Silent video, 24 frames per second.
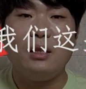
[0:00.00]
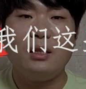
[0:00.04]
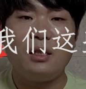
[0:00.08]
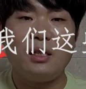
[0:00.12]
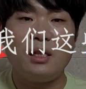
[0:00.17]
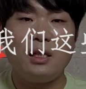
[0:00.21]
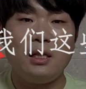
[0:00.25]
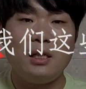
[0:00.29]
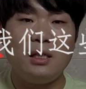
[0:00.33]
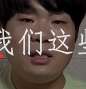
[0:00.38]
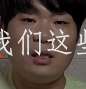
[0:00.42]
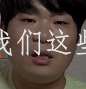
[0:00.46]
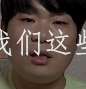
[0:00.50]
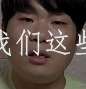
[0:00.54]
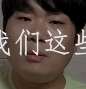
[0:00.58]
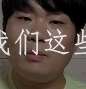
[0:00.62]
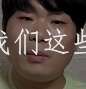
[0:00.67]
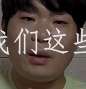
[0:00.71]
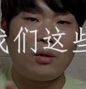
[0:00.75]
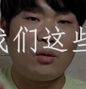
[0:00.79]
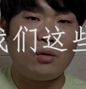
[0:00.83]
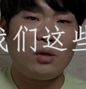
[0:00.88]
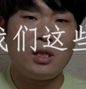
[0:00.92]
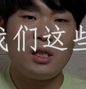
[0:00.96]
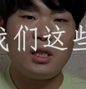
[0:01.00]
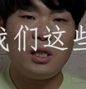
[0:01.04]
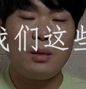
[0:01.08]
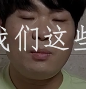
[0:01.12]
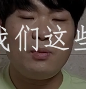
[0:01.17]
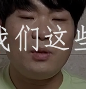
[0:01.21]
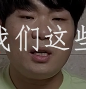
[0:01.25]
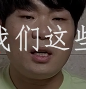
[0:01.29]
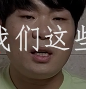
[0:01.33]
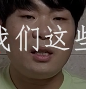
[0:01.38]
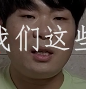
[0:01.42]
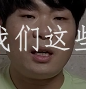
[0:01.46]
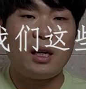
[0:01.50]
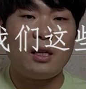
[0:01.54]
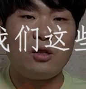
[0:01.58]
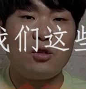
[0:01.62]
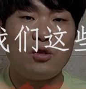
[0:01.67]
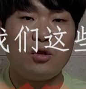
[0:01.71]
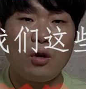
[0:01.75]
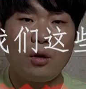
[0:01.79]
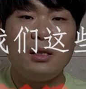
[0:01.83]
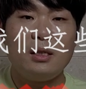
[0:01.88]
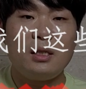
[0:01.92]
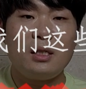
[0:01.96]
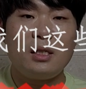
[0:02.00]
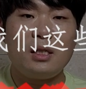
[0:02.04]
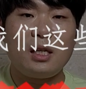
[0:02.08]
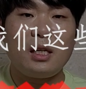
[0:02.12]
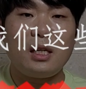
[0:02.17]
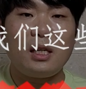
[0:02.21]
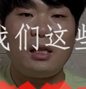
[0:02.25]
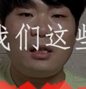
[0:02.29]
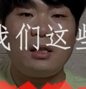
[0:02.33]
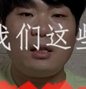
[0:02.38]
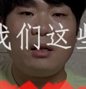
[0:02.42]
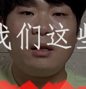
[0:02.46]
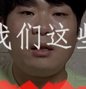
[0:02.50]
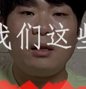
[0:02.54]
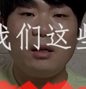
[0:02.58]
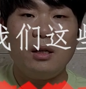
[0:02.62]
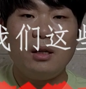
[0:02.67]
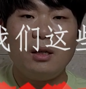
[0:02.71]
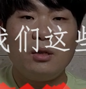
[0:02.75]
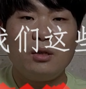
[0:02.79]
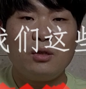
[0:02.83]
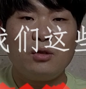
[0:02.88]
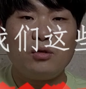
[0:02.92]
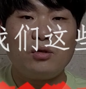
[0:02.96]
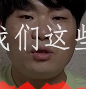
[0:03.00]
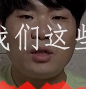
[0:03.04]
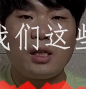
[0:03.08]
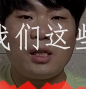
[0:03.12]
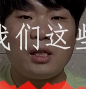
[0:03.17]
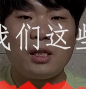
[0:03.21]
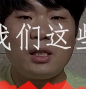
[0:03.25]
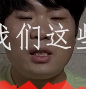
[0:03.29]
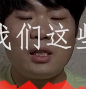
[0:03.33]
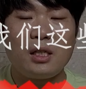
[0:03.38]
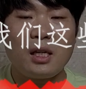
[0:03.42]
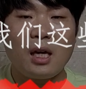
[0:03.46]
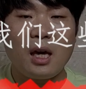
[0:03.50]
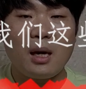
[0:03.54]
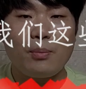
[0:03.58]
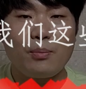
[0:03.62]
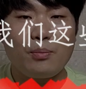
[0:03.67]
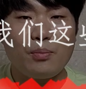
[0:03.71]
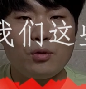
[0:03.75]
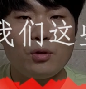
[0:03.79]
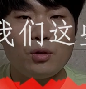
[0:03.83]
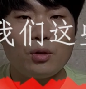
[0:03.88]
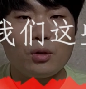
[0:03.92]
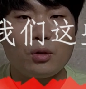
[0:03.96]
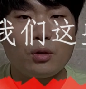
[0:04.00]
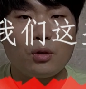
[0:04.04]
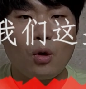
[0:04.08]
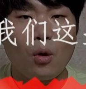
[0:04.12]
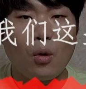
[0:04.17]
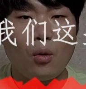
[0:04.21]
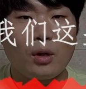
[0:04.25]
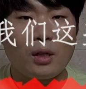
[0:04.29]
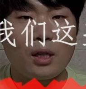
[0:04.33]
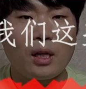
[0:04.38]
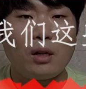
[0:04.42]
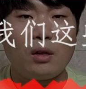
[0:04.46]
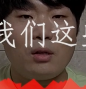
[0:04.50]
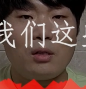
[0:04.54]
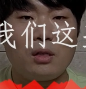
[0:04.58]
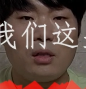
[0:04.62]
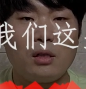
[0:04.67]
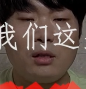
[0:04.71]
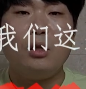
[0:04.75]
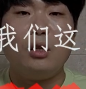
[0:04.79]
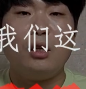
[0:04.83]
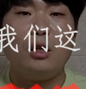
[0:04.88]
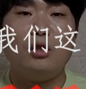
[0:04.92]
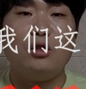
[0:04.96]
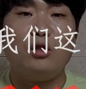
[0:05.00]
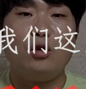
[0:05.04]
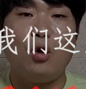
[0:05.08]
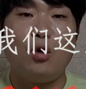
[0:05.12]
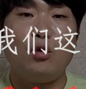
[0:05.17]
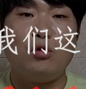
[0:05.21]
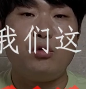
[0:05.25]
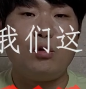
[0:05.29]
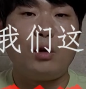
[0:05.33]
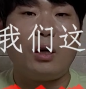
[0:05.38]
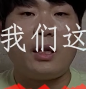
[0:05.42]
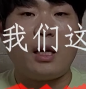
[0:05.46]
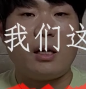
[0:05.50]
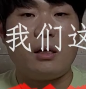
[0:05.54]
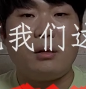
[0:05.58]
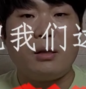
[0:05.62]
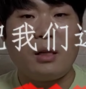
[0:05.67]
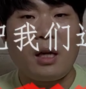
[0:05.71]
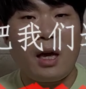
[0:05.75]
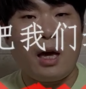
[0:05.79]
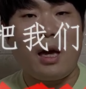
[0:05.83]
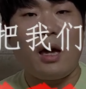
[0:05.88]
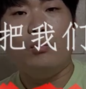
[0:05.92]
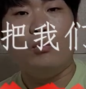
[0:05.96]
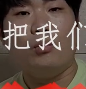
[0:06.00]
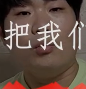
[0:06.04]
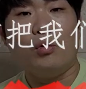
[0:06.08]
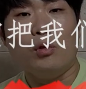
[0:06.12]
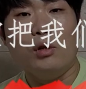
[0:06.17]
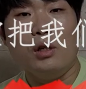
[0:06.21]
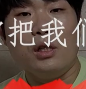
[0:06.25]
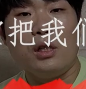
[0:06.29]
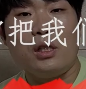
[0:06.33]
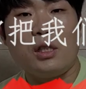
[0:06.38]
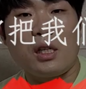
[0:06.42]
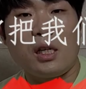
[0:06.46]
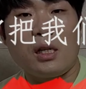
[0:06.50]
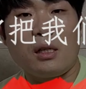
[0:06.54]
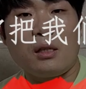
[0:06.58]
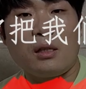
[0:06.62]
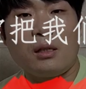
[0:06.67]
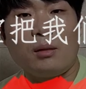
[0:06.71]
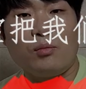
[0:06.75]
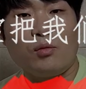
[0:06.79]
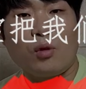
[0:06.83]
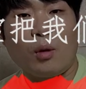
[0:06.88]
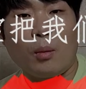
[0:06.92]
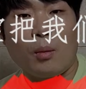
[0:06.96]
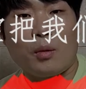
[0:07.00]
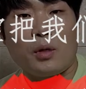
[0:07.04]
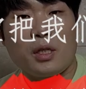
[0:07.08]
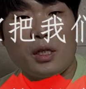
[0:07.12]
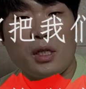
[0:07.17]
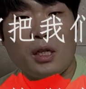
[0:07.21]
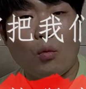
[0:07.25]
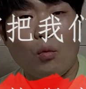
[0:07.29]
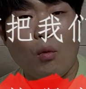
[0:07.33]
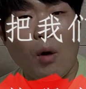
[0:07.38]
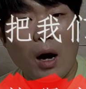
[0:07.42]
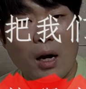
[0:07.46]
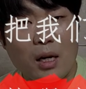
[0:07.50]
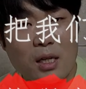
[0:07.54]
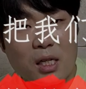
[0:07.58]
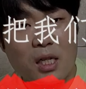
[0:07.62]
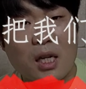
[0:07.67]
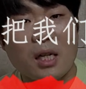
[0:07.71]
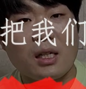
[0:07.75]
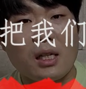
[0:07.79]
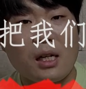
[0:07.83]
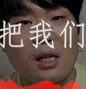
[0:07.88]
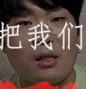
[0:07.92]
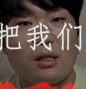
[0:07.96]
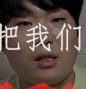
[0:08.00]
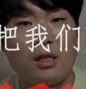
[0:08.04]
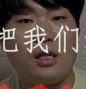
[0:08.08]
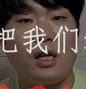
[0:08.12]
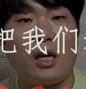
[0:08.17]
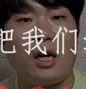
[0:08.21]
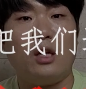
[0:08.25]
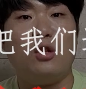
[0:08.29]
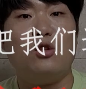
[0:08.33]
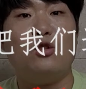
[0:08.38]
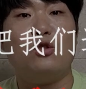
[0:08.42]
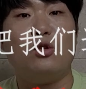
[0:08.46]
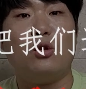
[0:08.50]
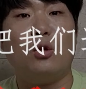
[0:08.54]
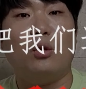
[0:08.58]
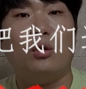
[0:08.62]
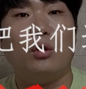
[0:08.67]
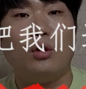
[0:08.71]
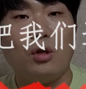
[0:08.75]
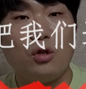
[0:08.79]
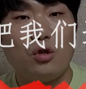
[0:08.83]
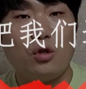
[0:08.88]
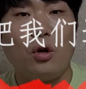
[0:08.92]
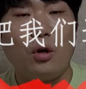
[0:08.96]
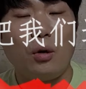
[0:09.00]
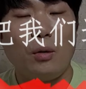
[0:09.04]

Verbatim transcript: 신인성은 바로 신입생이 되겠죠. 찌더 쉬시의 보통이란 것은 이건 서수가 되는데 물 셀 틈도 없이 꽉 차다는 뜻이 되겠죠. 그죠?